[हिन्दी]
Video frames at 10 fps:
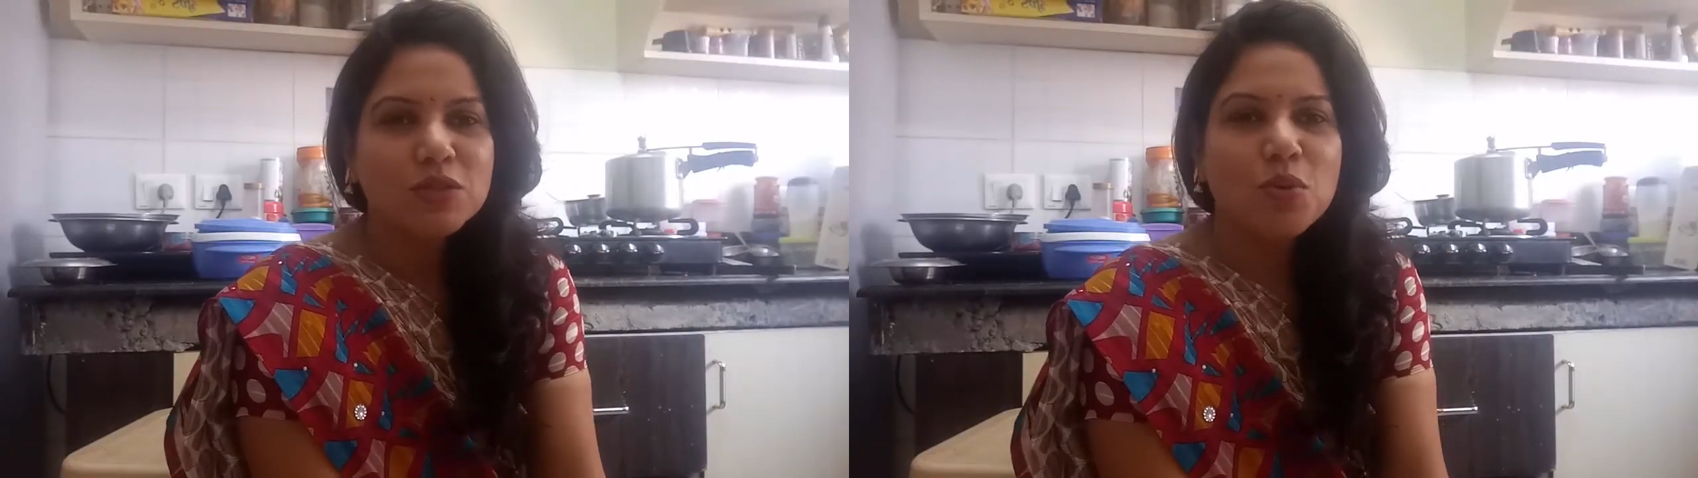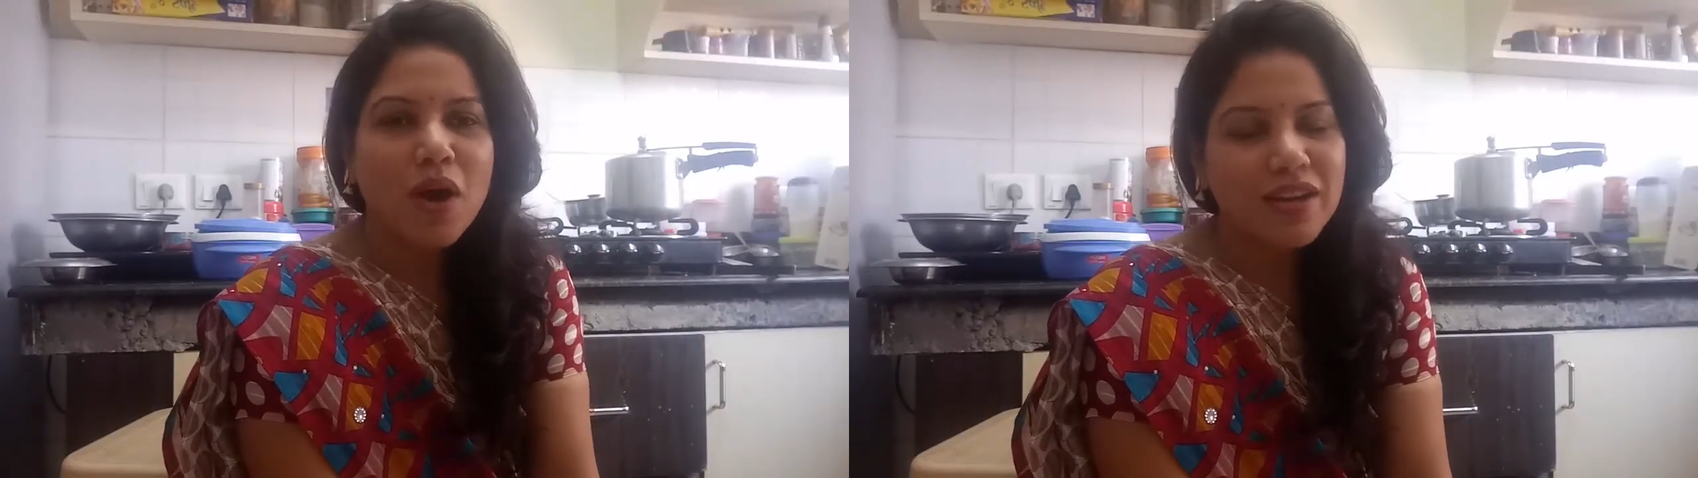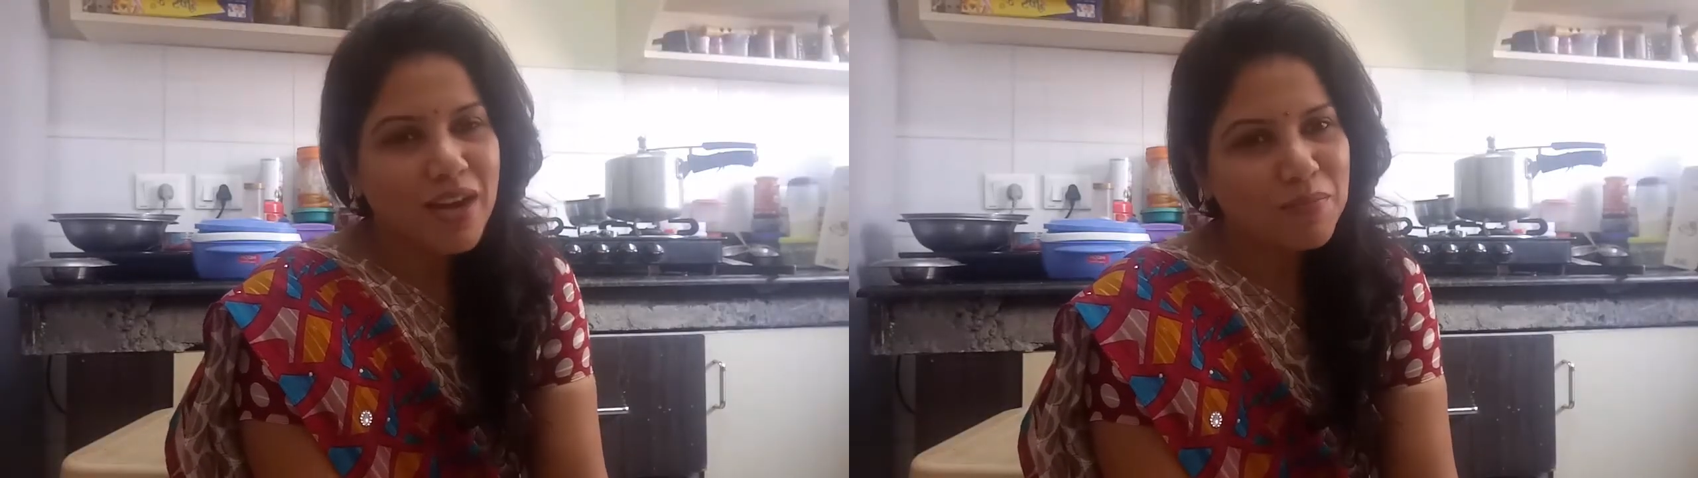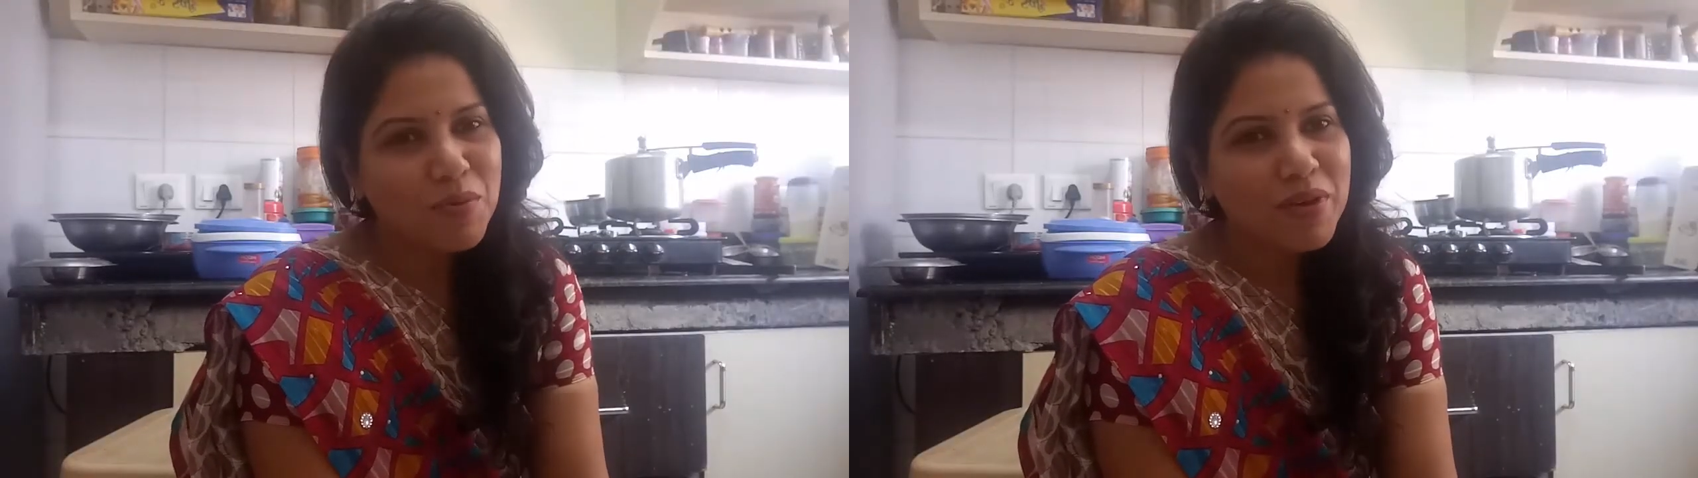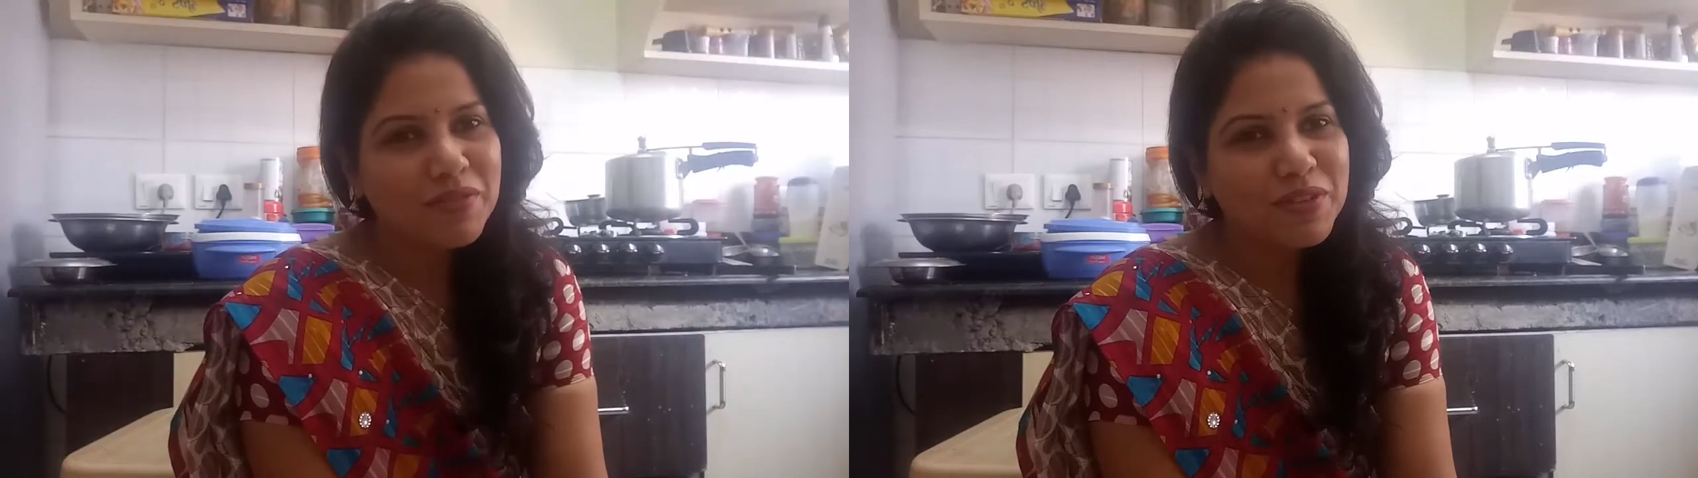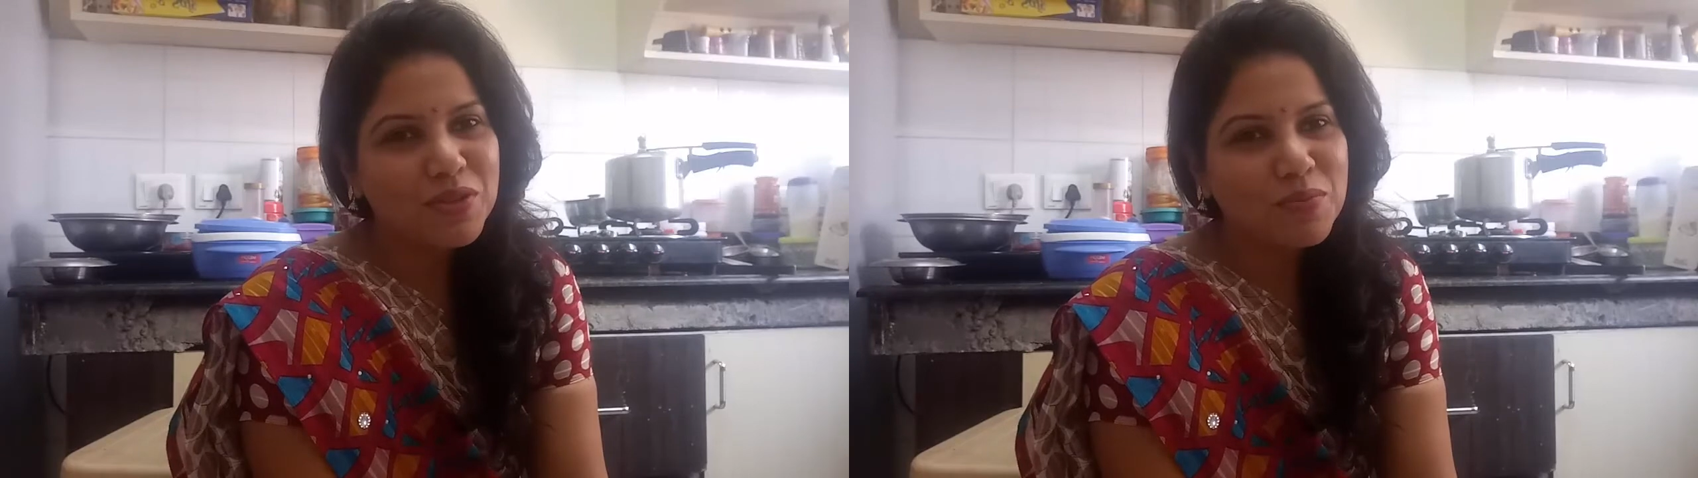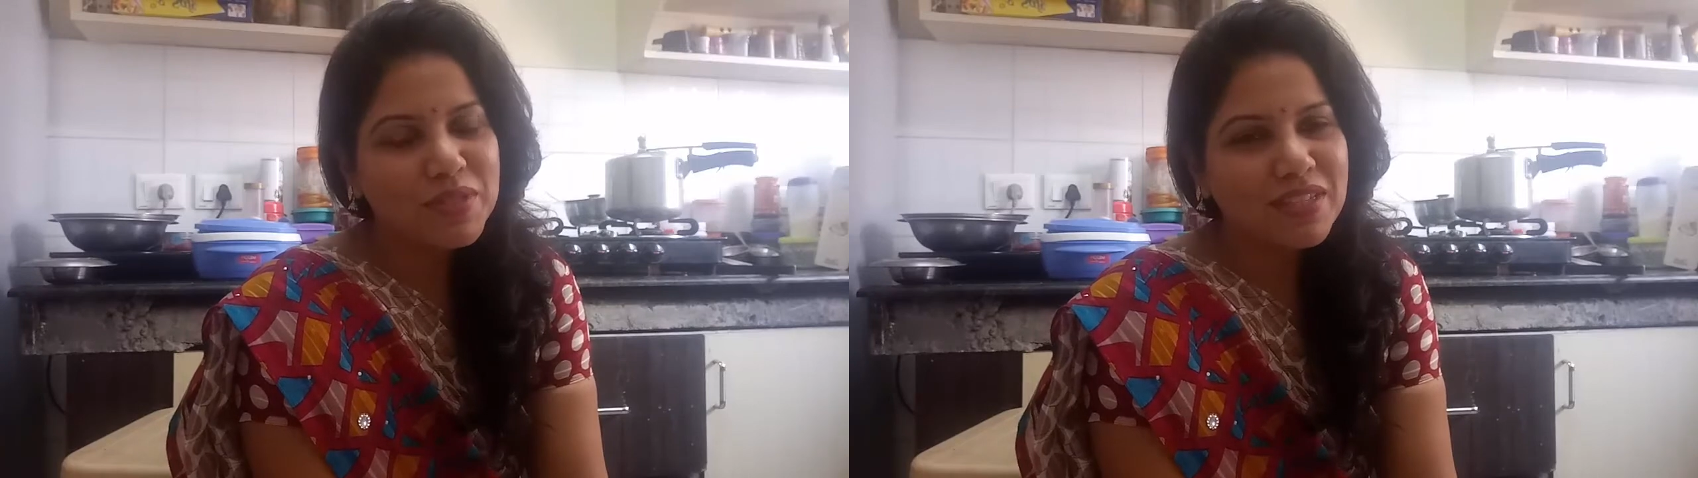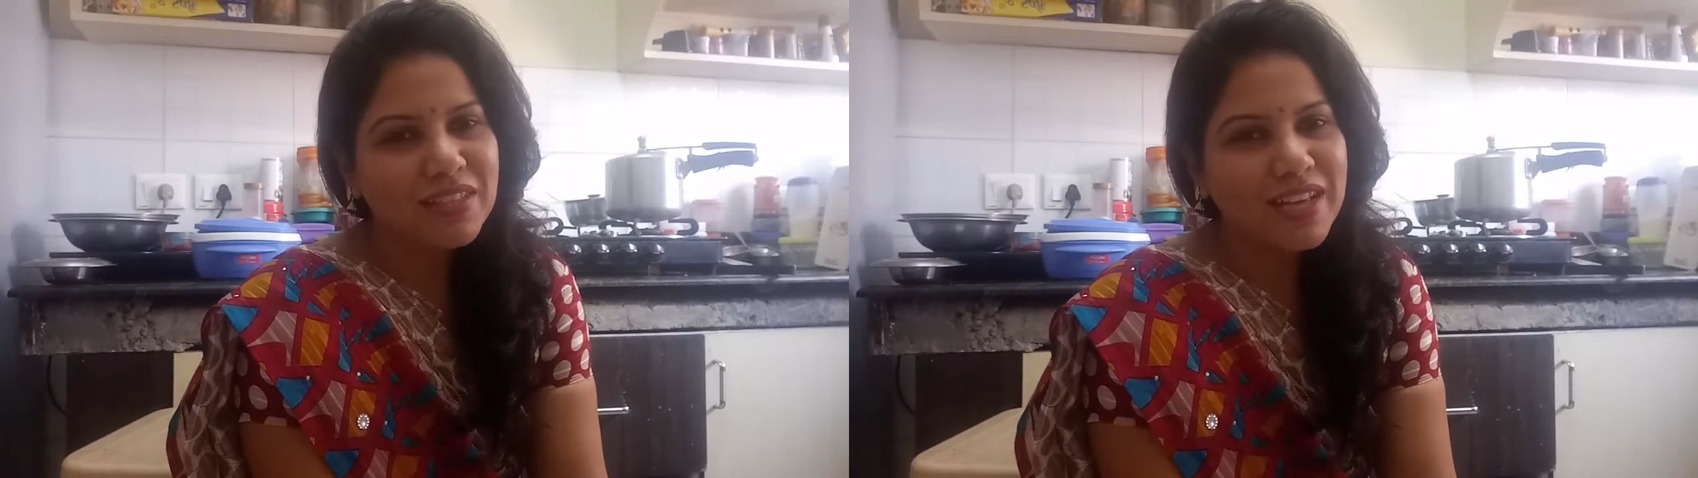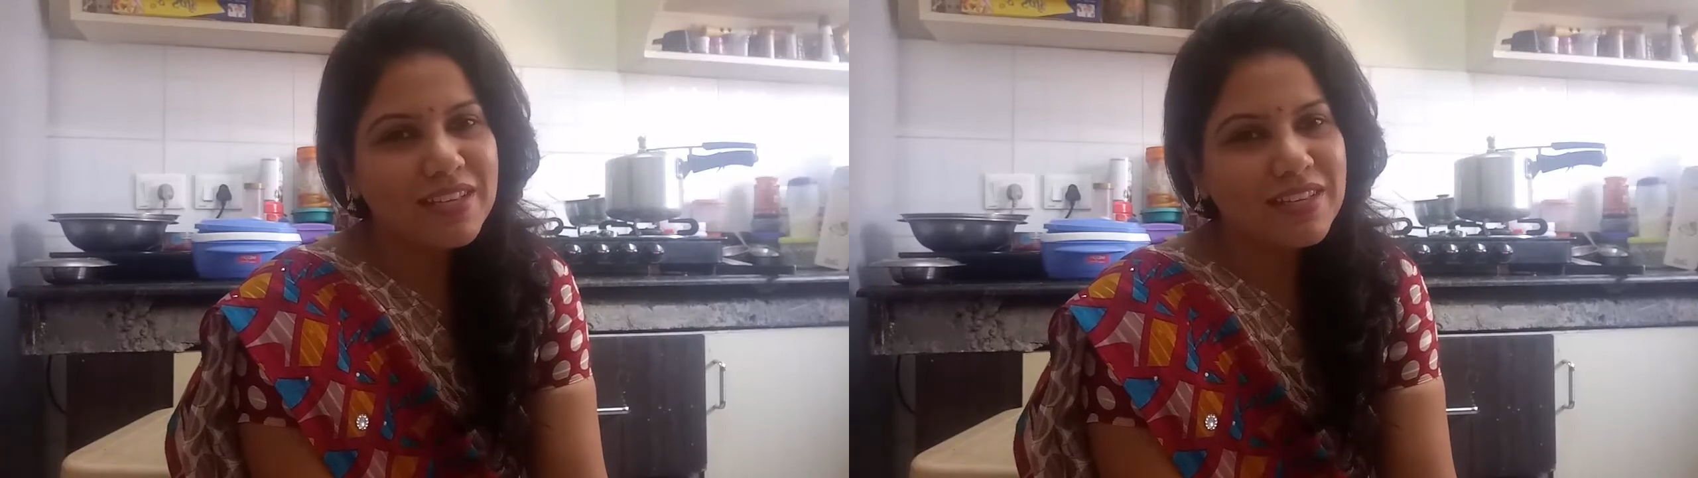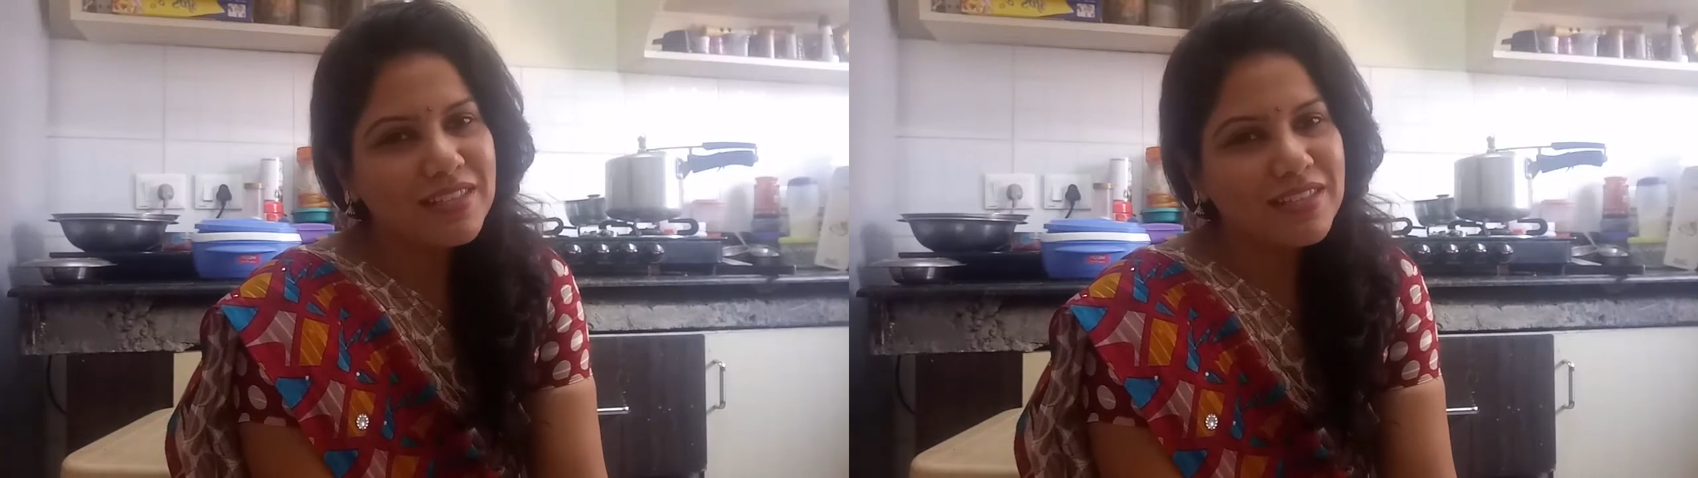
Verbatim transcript: तो अगर आपको हमारी वीडियो पसंद आई